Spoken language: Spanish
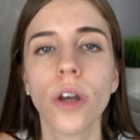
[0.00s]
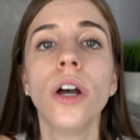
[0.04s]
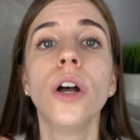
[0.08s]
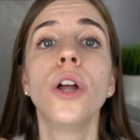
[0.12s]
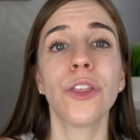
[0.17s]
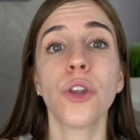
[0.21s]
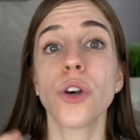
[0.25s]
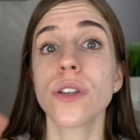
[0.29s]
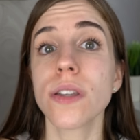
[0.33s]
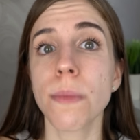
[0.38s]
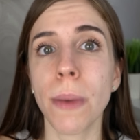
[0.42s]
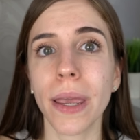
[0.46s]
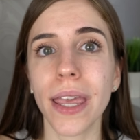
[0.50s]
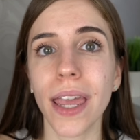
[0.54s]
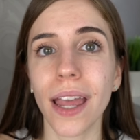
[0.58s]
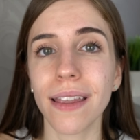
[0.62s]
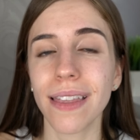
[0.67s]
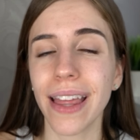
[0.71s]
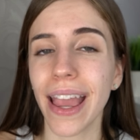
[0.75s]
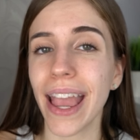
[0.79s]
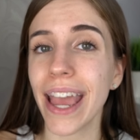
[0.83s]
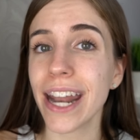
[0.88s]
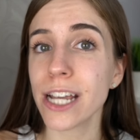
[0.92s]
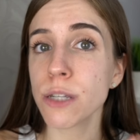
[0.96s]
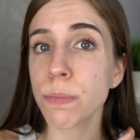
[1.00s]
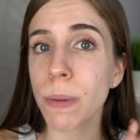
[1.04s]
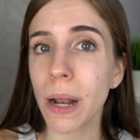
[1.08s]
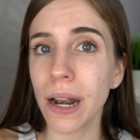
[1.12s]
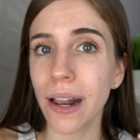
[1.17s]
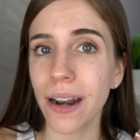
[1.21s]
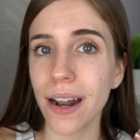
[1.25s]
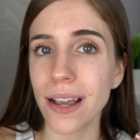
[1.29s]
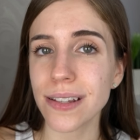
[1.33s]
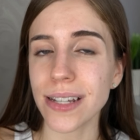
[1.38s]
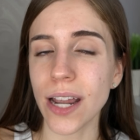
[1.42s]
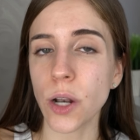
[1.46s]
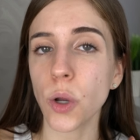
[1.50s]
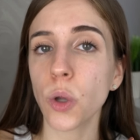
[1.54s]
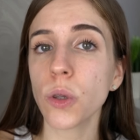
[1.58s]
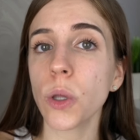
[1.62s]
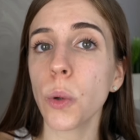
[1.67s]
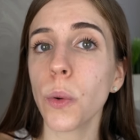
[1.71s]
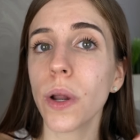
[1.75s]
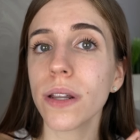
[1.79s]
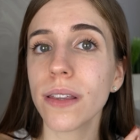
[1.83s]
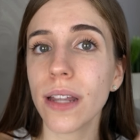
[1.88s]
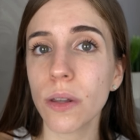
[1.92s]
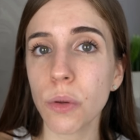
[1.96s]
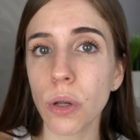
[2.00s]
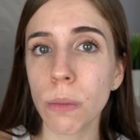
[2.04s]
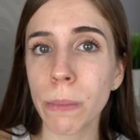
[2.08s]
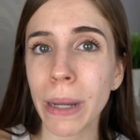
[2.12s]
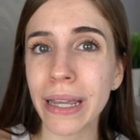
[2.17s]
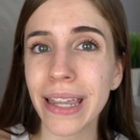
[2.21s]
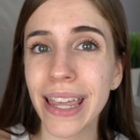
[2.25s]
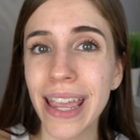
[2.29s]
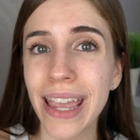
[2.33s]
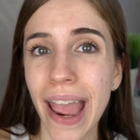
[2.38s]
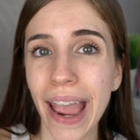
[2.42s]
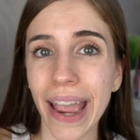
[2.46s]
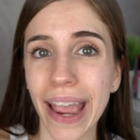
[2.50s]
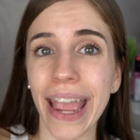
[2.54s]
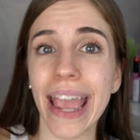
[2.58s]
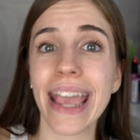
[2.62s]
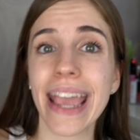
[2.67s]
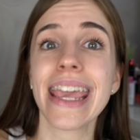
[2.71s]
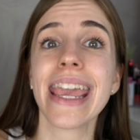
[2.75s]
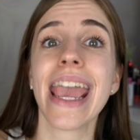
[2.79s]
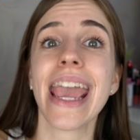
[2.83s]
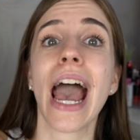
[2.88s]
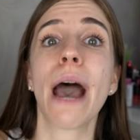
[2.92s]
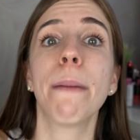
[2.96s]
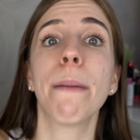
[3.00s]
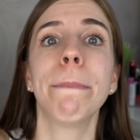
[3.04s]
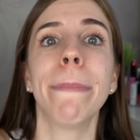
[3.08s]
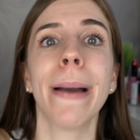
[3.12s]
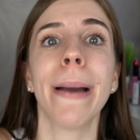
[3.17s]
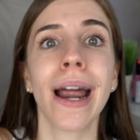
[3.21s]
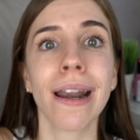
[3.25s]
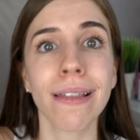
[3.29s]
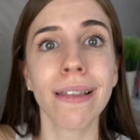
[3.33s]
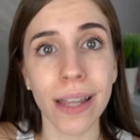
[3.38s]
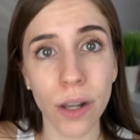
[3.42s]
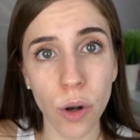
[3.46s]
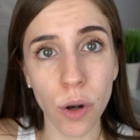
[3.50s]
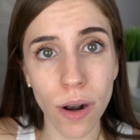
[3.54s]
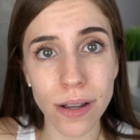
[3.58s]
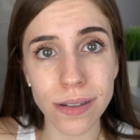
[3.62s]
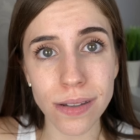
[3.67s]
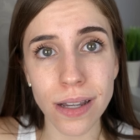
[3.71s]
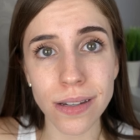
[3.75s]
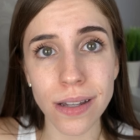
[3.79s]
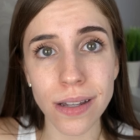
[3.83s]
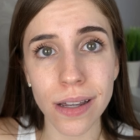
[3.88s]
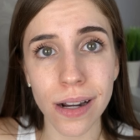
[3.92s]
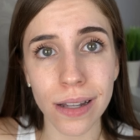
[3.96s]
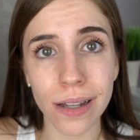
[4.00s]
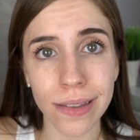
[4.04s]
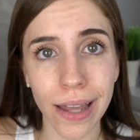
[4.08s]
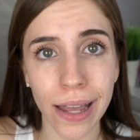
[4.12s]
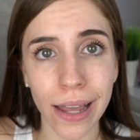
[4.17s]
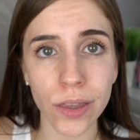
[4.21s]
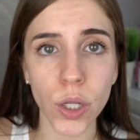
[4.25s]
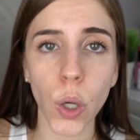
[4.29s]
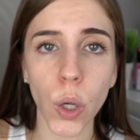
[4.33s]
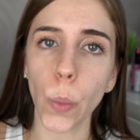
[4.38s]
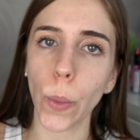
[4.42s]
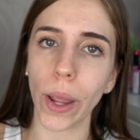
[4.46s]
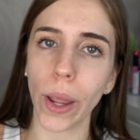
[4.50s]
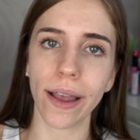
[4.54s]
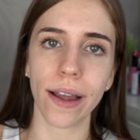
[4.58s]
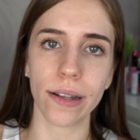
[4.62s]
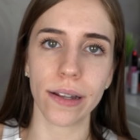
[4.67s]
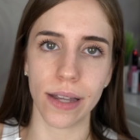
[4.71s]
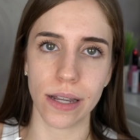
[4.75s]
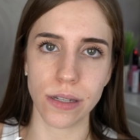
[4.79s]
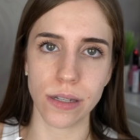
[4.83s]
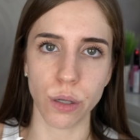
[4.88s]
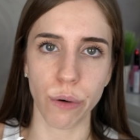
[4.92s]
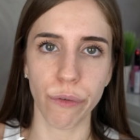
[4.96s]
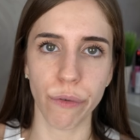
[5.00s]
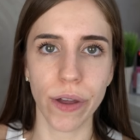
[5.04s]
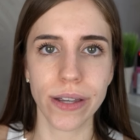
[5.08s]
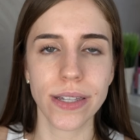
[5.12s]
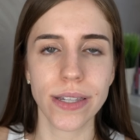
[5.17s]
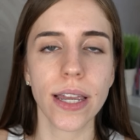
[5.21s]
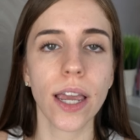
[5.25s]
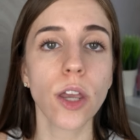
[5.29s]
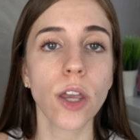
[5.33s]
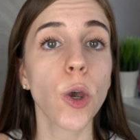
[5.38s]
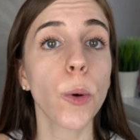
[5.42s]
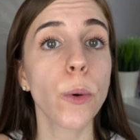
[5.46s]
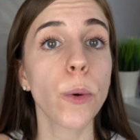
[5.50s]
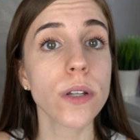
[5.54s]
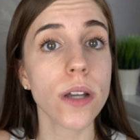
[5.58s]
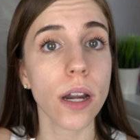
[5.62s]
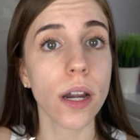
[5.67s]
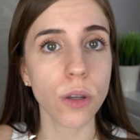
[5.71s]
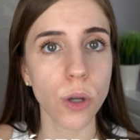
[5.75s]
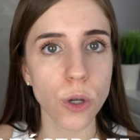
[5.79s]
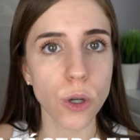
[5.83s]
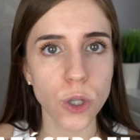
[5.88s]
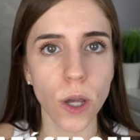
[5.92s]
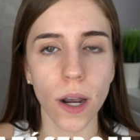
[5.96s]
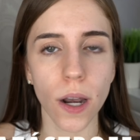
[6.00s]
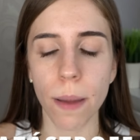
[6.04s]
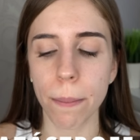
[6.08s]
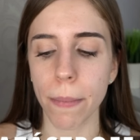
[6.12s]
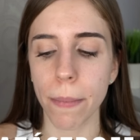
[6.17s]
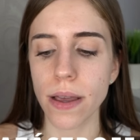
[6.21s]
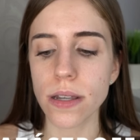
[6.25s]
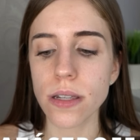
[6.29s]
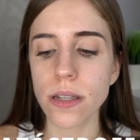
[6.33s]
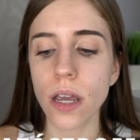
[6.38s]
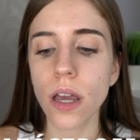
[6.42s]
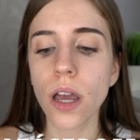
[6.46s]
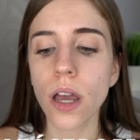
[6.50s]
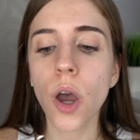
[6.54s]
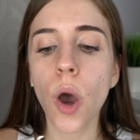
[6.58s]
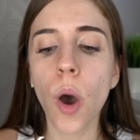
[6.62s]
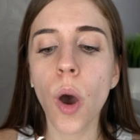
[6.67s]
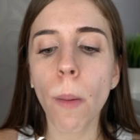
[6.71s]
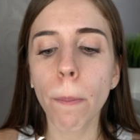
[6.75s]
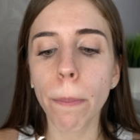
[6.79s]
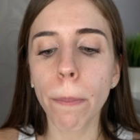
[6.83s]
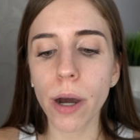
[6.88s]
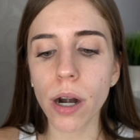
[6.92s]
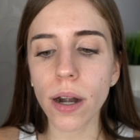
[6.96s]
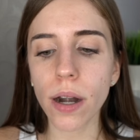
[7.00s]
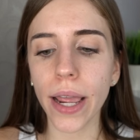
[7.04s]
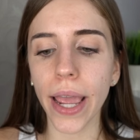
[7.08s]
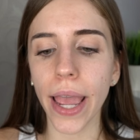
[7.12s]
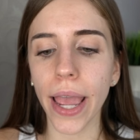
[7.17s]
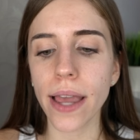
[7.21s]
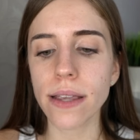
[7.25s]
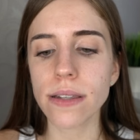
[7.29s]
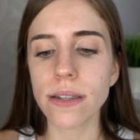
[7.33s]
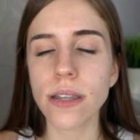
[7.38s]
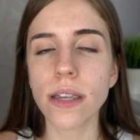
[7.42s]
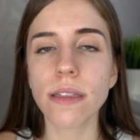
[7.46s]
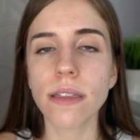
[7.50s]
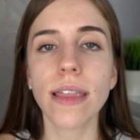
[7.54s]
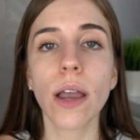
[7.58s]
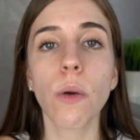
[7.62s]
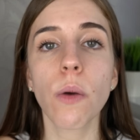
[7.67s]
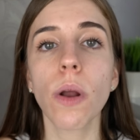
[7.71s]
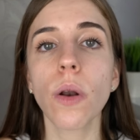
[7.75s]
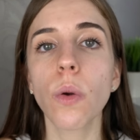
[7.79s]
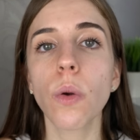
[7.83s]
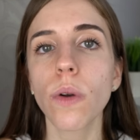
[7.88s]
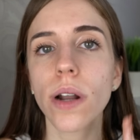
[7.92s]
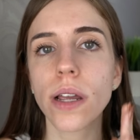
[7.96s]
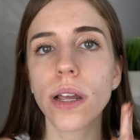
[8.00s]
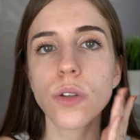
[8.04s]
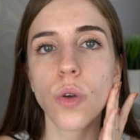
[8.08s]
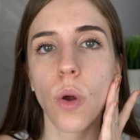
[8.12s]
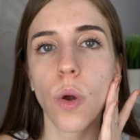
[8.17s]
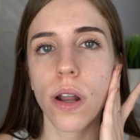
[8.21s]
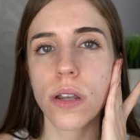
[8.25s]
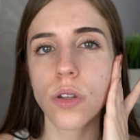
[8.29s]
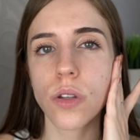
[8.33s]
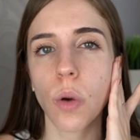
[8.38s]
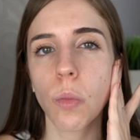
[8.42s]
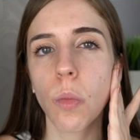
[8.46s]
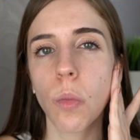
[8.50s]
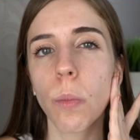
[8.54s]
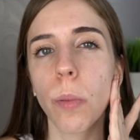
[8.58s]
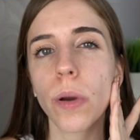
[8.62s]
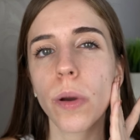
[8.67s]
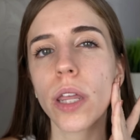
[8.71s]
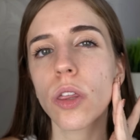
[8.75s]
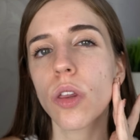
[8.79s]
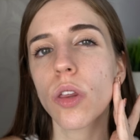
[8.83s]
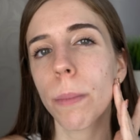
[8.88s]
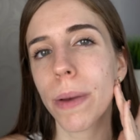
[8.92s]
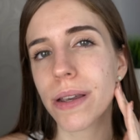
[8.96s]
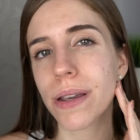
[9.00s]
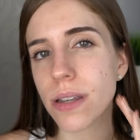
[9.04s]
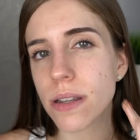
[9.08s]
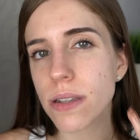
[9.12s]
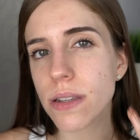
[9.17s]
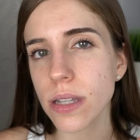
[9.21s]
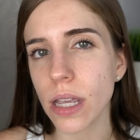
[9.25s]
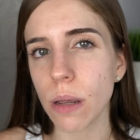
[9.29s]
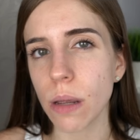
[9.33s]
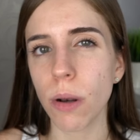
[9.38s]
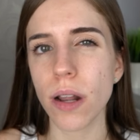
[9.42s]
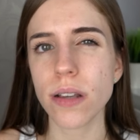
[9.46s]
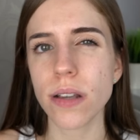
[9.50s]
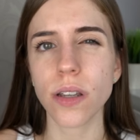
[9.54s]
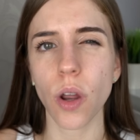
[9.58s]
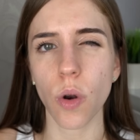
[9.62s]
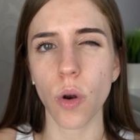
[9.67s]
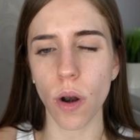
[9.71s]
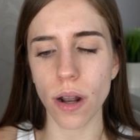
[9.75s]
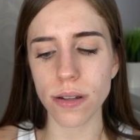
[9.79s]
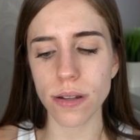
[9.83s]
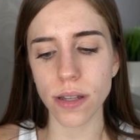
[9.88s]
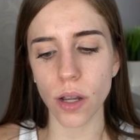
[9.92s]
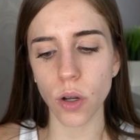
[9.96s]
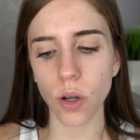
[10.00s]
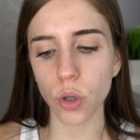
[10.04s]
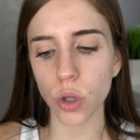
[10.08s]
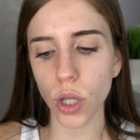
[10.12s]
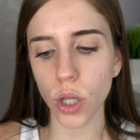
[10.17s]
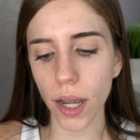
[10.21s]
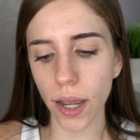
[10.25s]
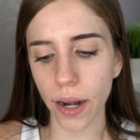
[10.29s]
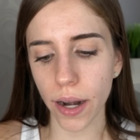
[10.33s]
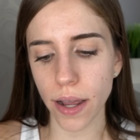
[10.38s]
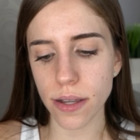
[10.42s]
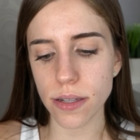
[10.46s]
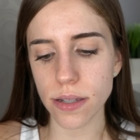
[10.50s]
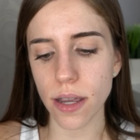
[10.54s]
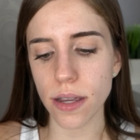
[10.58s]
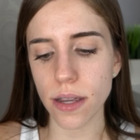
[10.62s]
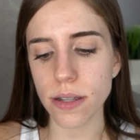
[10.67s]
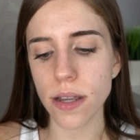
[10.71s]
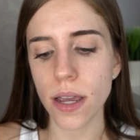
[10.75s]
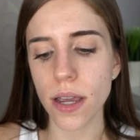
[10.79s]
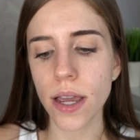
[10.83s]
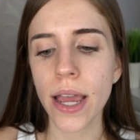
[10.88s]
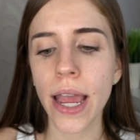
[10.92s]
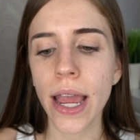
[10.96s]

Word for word: Entonces imagínate, eres piel grasa, no te dura tanto el maquillaje, y aparte no la estás hidratando, güey, catástrofe. Así que yo voy a usar dos cremas, porque si tengo algunas zonas como un poquito más sensibles que no las tengo tan grasas.